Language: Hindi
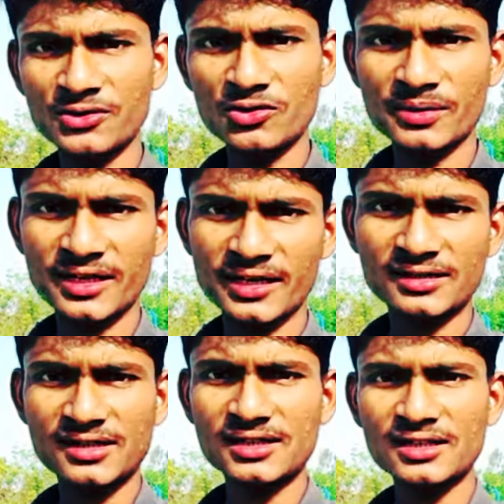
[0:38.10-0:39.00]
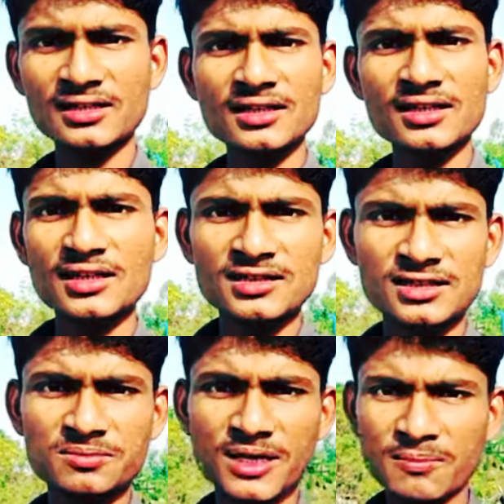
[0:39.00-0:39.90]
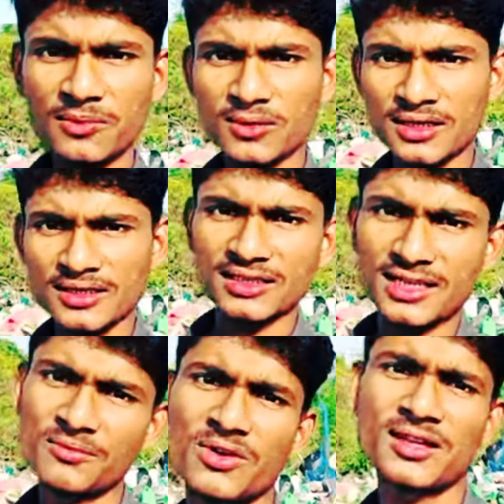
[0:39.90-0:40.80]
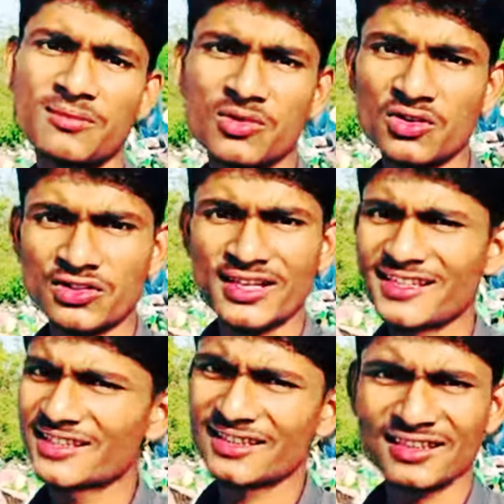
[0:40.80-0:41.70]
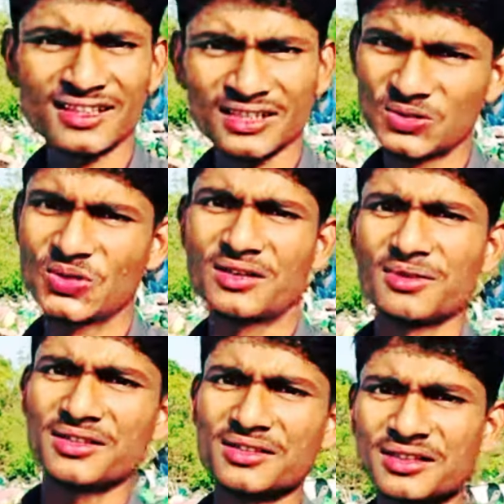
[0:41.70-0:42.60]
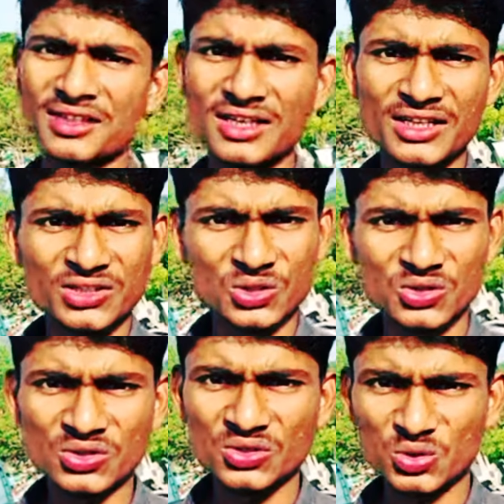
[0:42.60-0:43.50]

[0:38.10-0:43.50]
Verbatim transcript: अपलोड करते हैं उसमें रोकर बताते हैं कि भाई मेरे वीडियो पर रिव्यूज कंटेंट आ गया है मैं रिव्यूज कंटेंट कैसे